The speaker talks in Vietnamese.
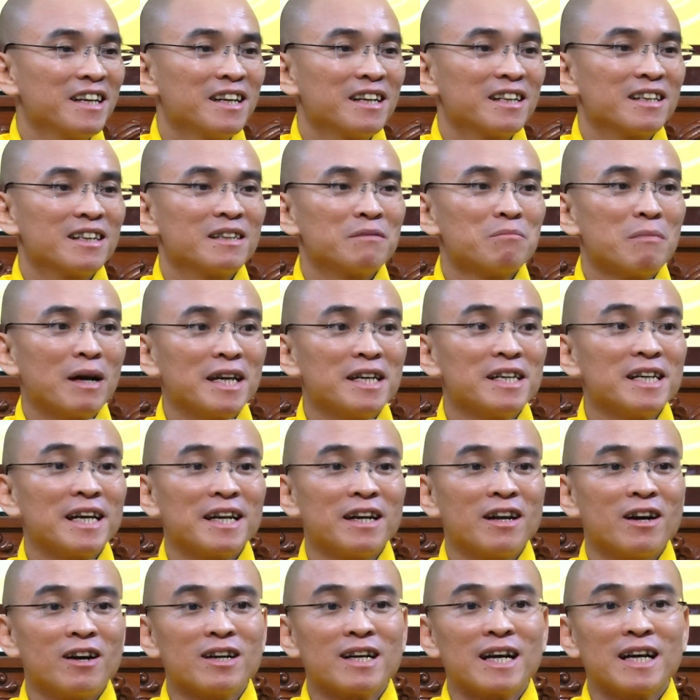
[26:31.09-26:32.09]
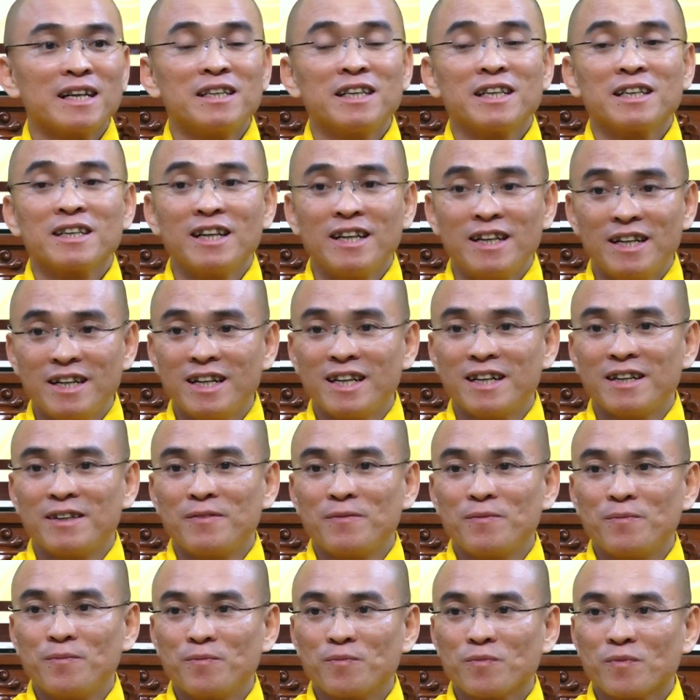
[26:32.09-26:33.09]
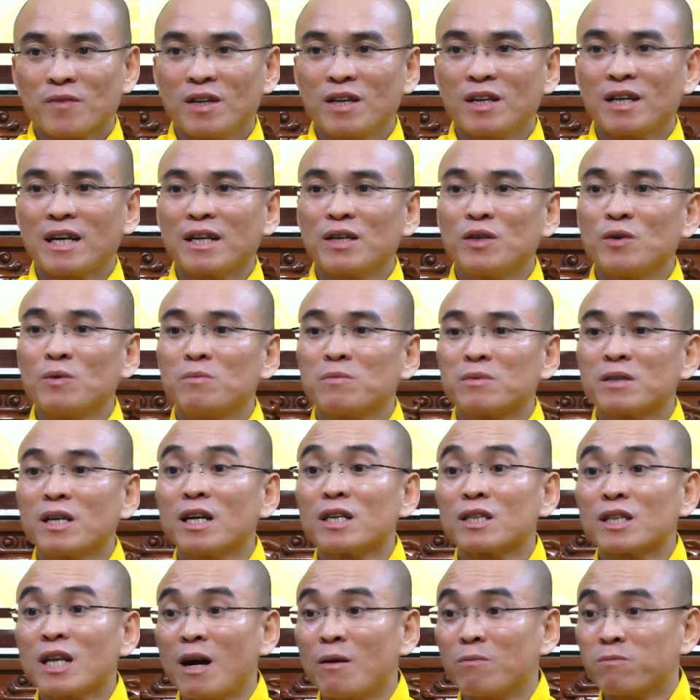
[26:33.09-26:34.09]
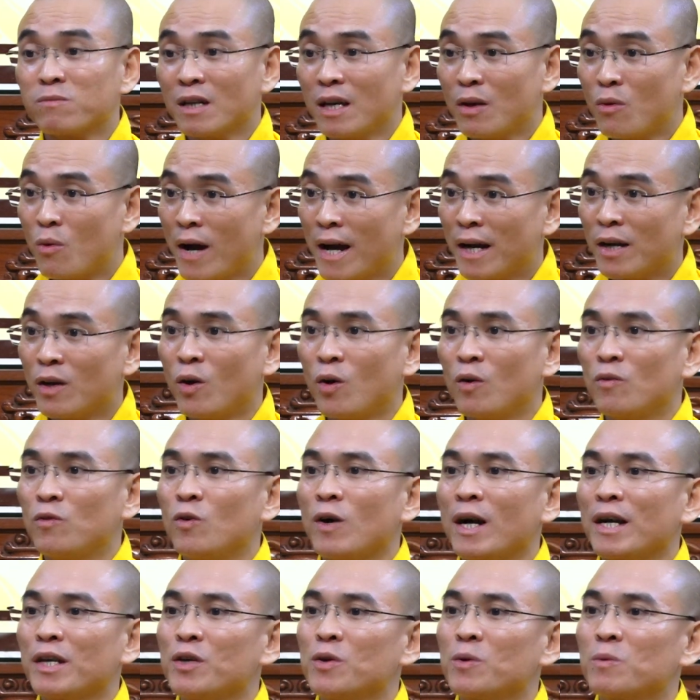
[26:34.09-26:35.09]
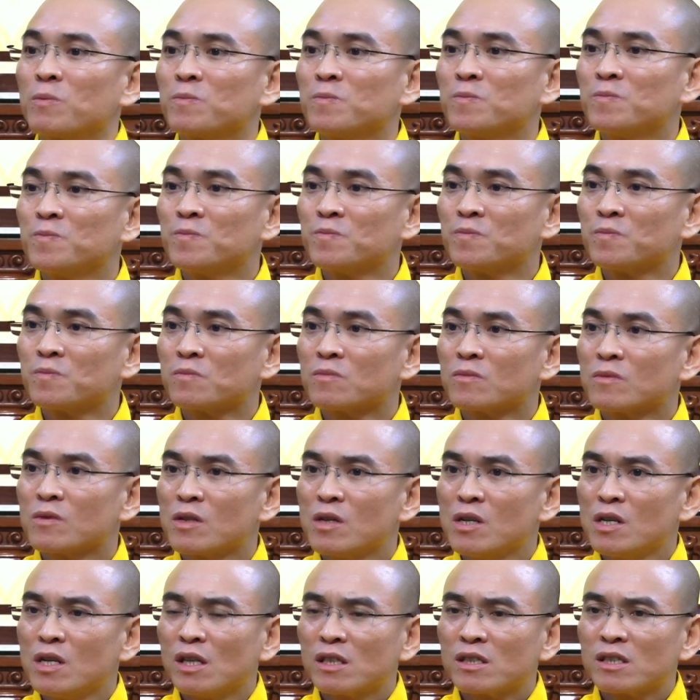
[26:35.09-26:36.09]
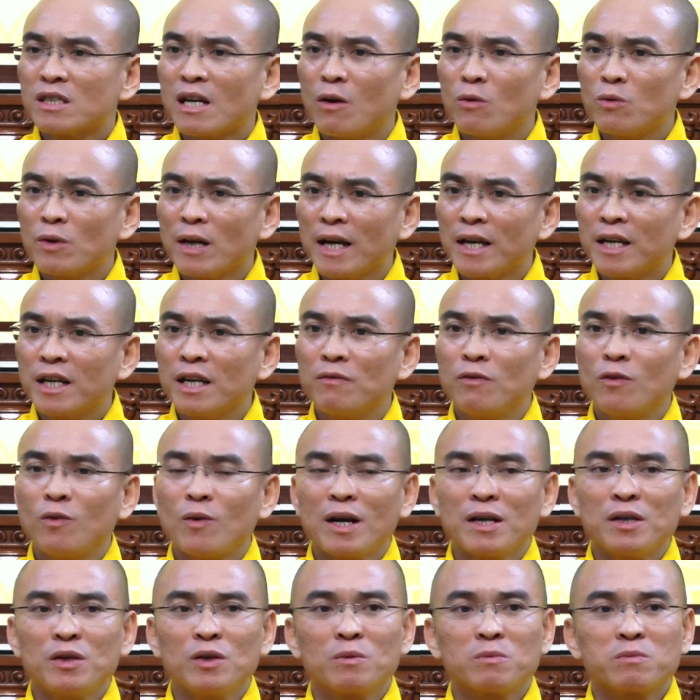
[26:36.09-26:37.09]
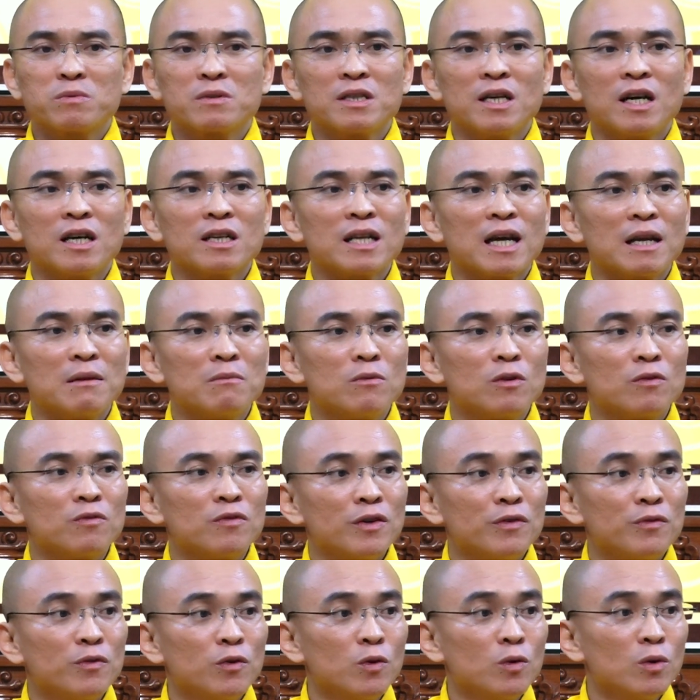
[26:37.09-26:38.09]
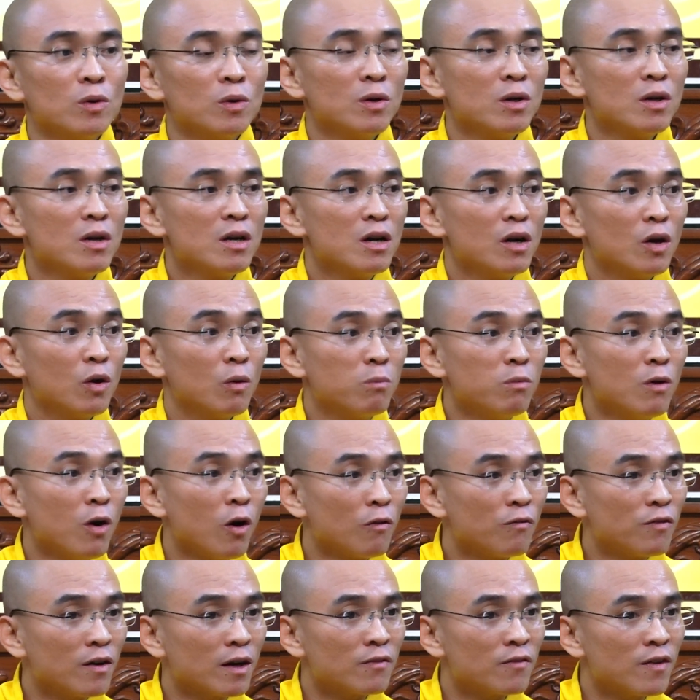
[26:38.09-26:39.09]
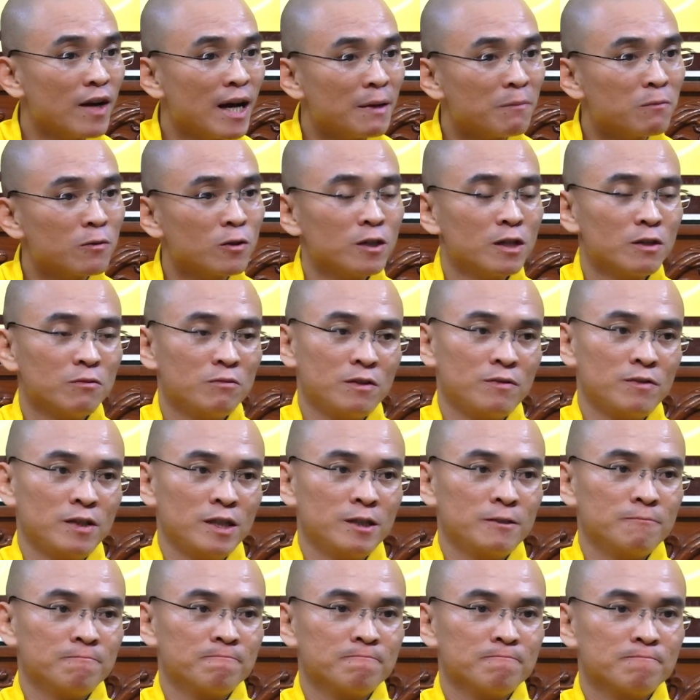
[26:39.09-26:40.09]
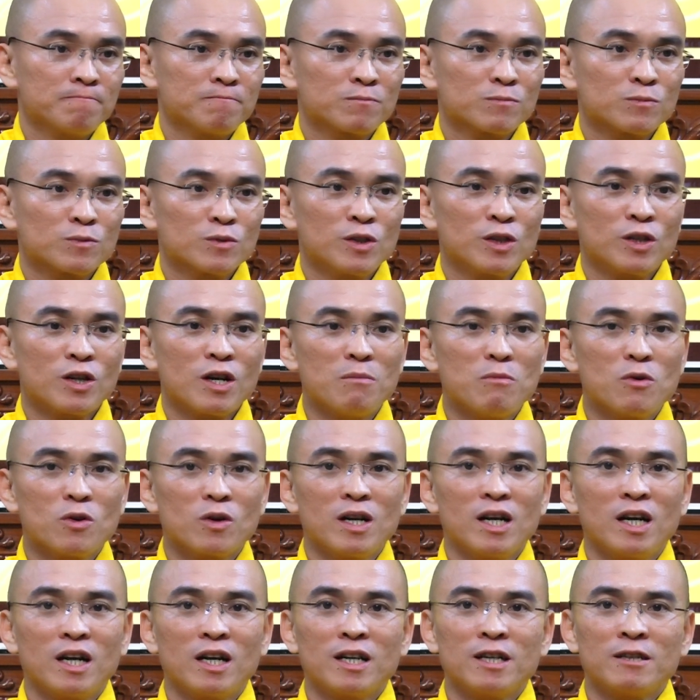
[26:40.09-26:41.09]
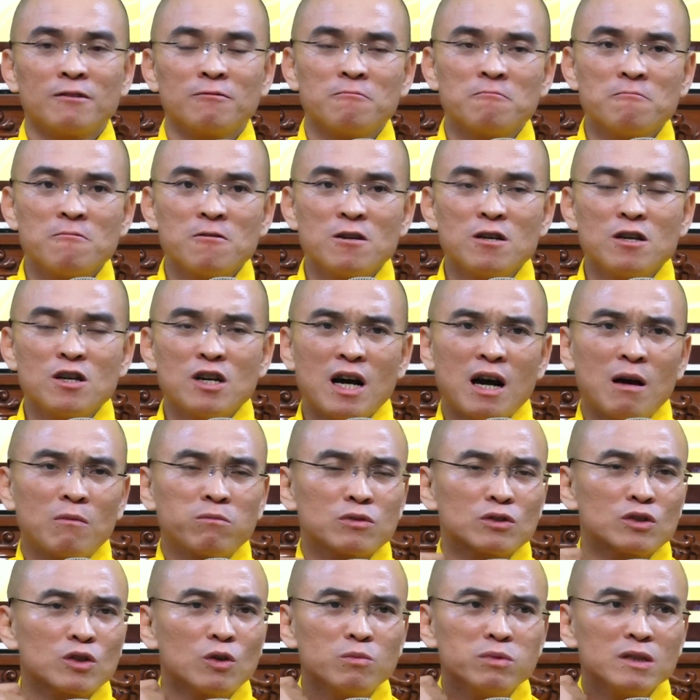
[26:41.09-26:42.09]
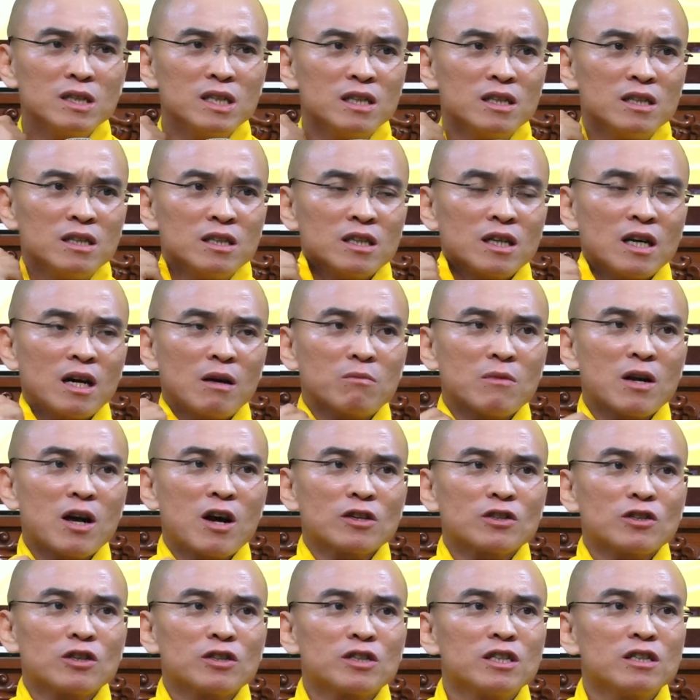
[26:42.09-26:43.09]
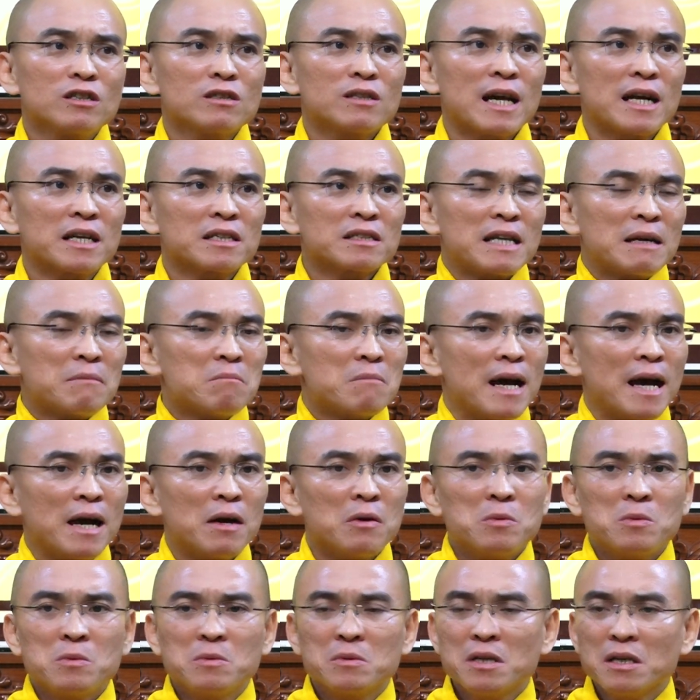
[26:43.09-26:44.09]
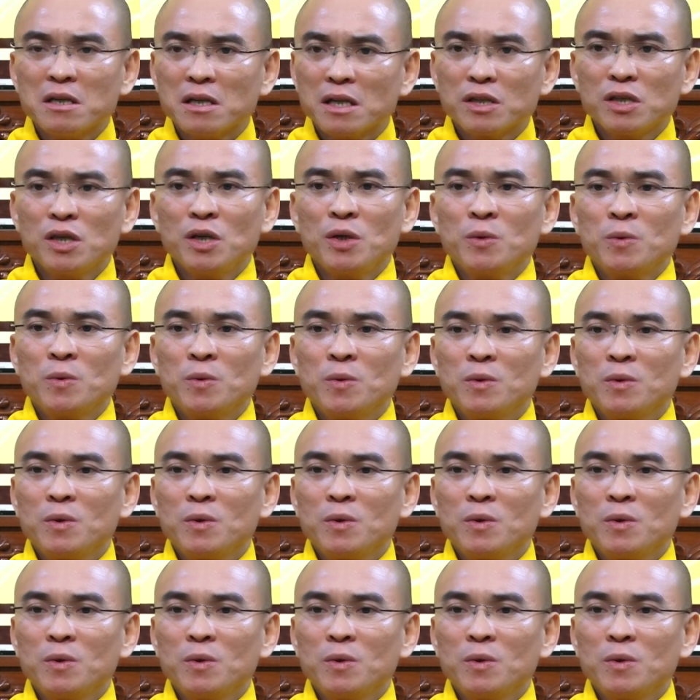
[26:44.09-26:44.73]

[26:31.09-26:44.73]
Thì 7 ngày đó Ngài thiền định á, thì Ngài dùng thần thông để hóa độ vua A Dục. Sau này khi vua A Dục trở thành một vị vua ủng hộ Phật Pháp rồi đó quý vị, thì có một lần đó, ông cúng dường, ông lo cho chư Tăng Tam Bảo rất là nhiều.